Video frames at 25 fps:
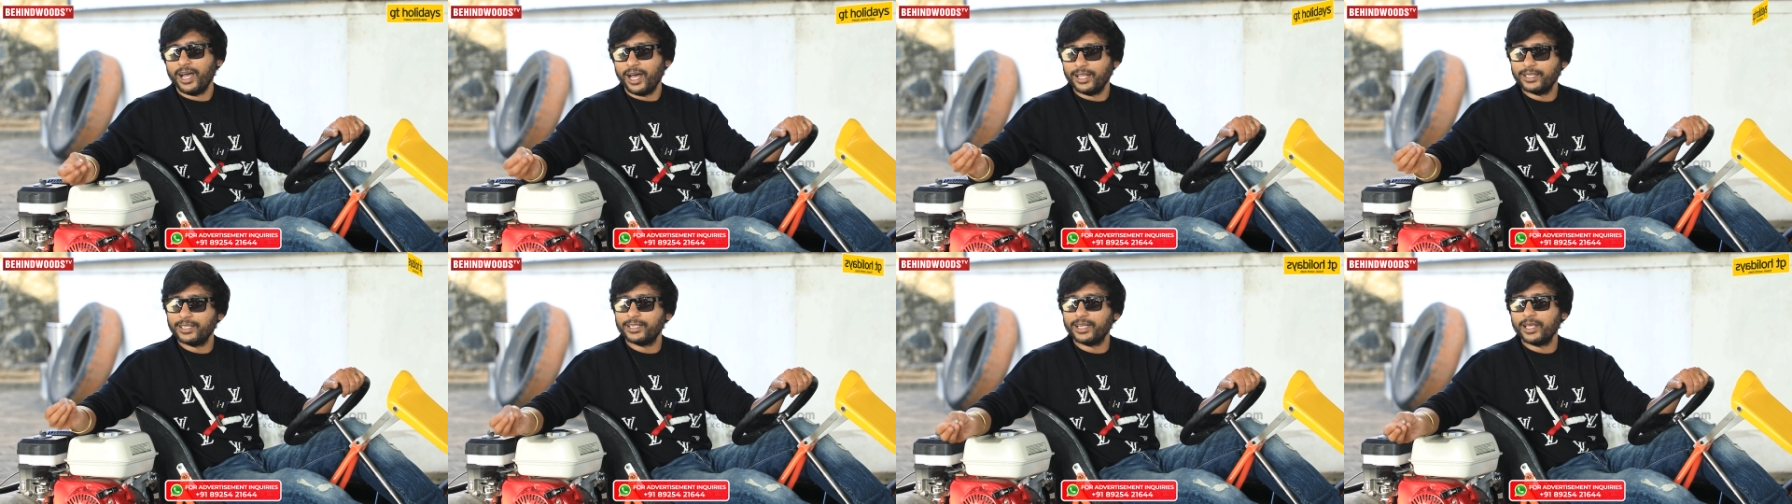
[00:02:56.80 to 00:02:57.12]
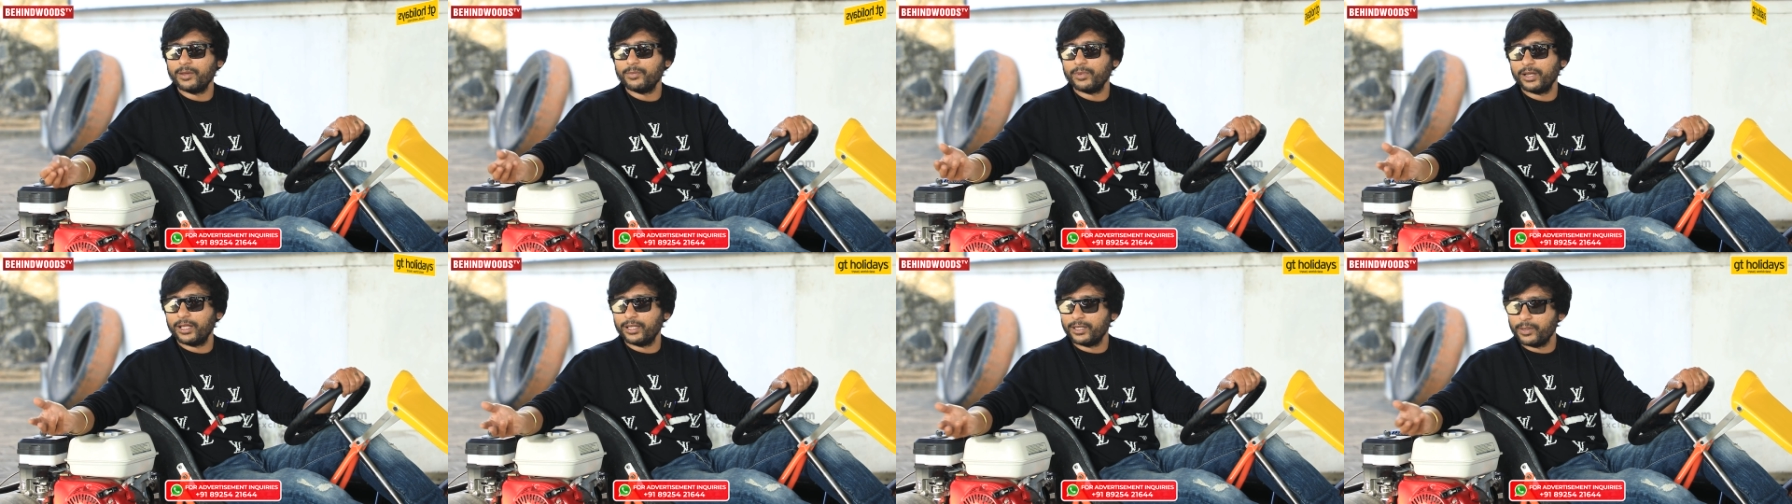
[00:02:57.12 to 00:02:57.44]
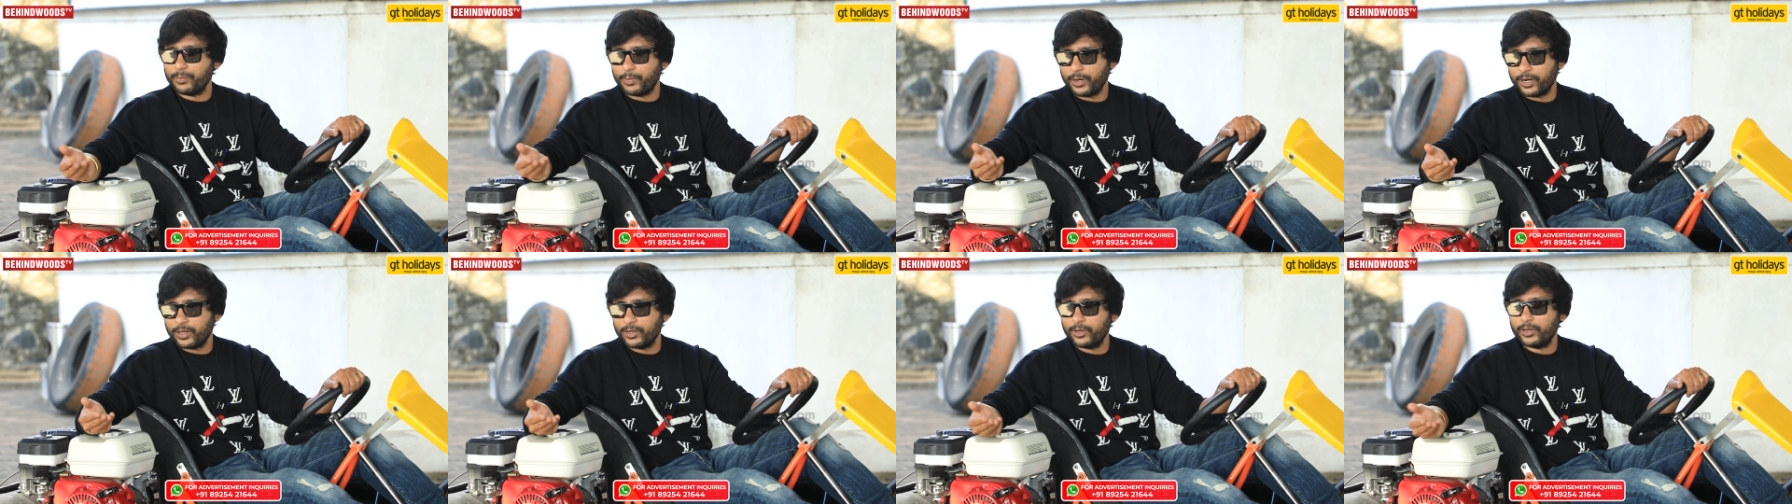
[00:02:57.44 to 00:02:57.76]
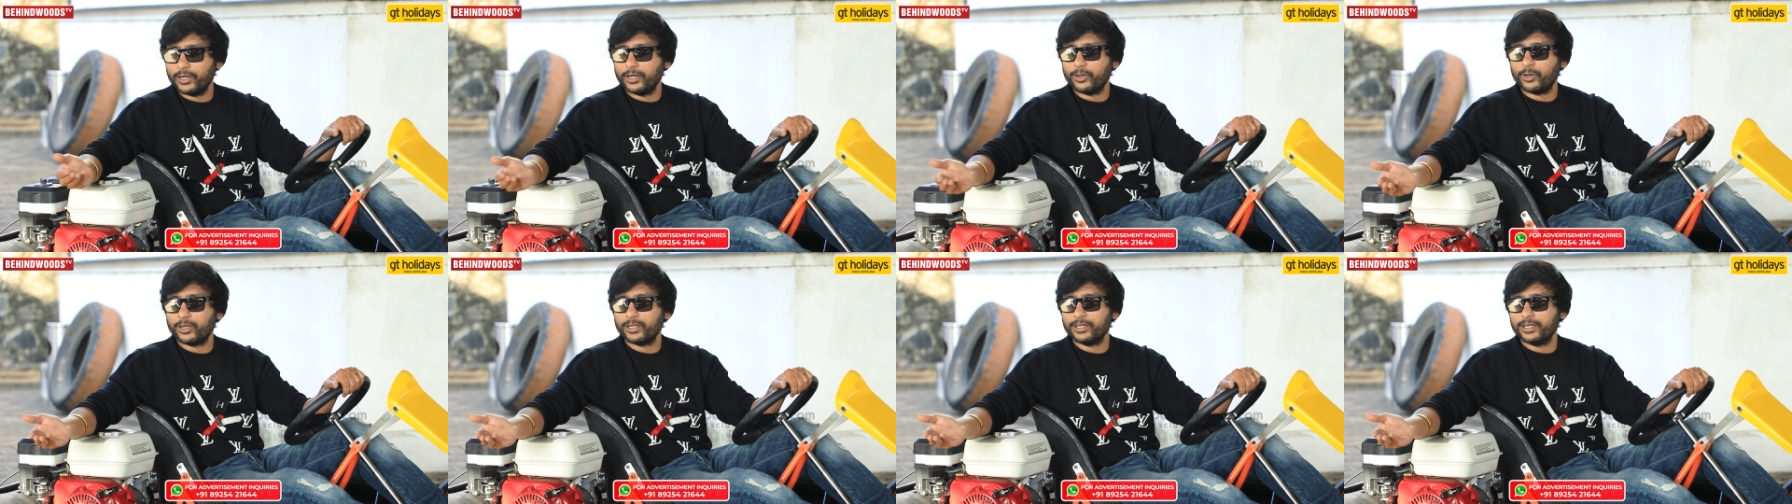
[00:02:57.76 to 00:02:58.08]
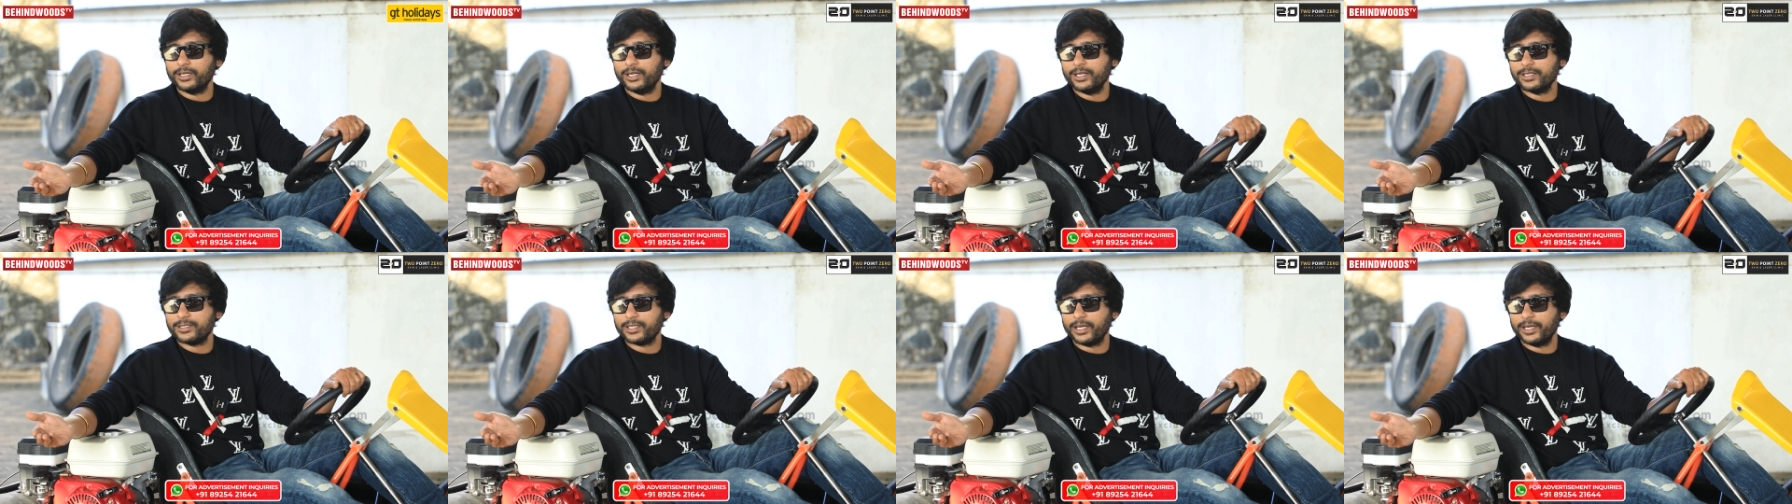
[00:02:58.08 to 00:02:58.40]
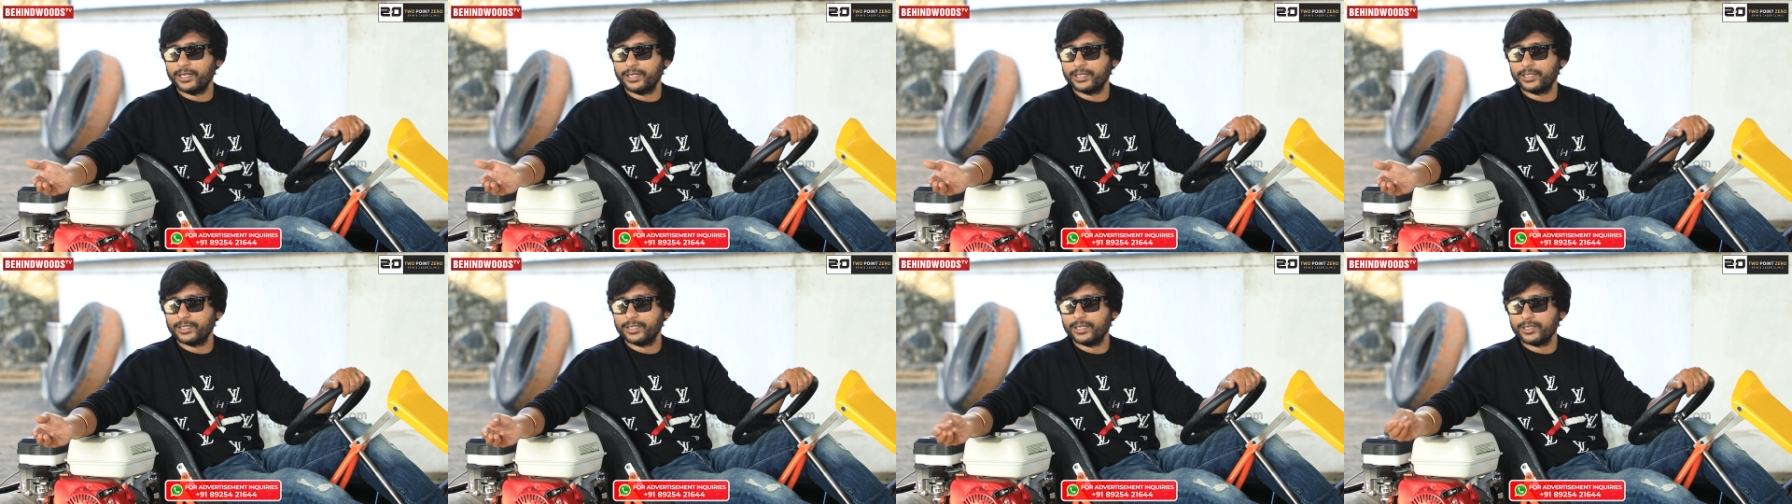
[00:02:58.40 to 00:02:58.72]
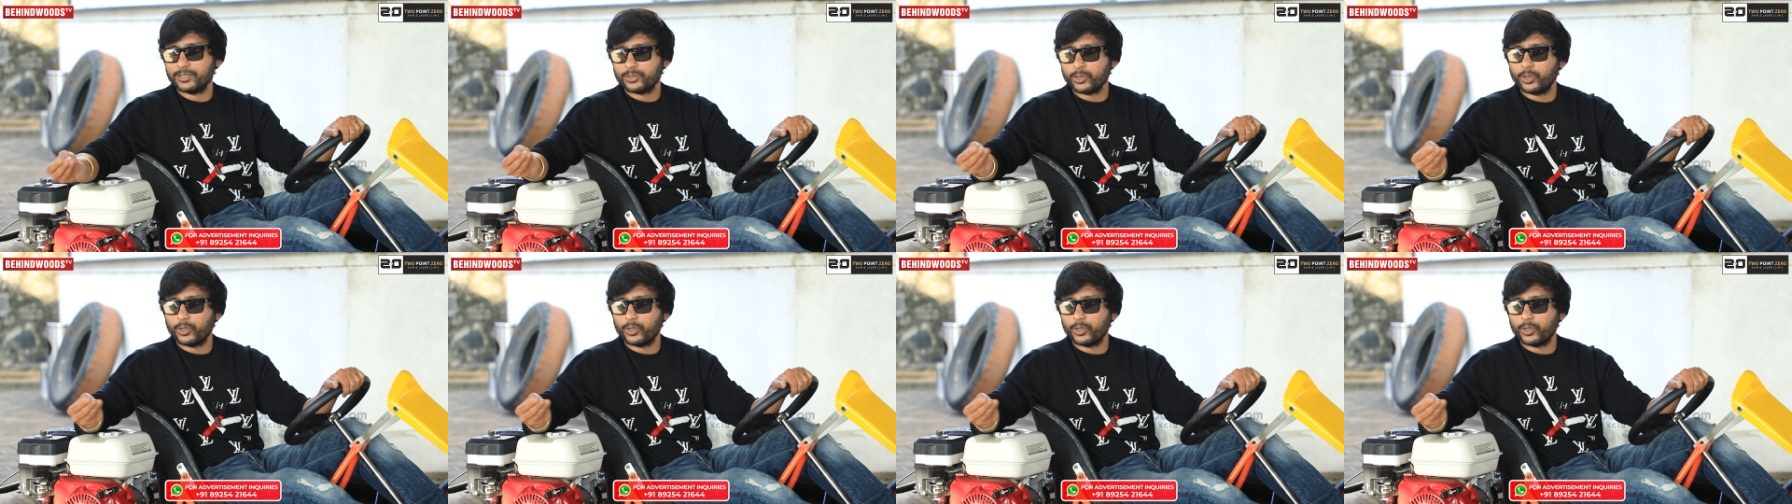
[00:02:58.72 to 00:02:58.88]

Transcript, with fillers: அந்த டைமில் அந்த படம் என்னோடது ரிலீஸ் ஆயிருக்கு